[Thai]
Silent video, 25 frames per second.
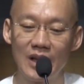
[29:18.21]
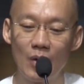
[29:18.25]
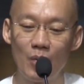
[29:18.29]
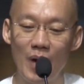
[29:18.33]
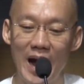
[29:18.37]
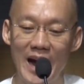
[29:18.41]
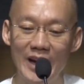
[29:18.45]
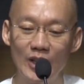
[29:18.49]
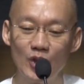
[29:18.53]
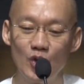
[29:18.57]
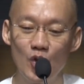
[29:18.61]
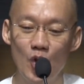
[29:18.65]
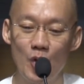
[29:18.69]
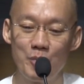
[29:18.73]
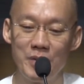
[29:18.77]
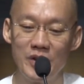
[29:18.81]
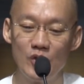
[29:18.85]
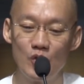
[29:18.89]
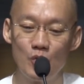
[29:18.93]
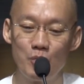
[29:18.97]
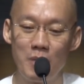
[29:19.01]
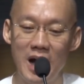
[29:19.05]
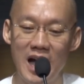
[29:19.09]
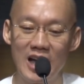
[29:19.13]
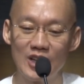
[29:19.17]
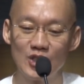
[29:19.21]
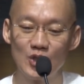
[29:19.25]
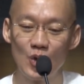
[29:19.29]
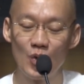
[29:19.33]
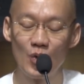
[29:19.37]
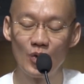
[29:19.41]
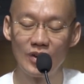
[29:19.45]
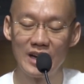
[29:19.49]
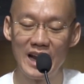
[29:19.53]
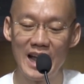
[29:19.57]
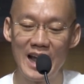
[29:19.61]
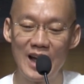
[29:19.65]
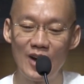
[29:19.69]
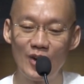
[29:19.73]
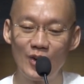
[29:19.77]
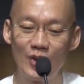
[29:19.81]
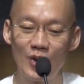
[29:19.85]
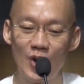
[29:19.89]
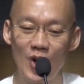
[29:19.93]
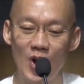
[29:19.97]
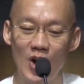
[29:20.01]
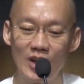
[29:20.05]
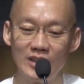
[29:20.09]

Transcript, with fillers: ถวายตัวเป็นอุบาสกแล้ว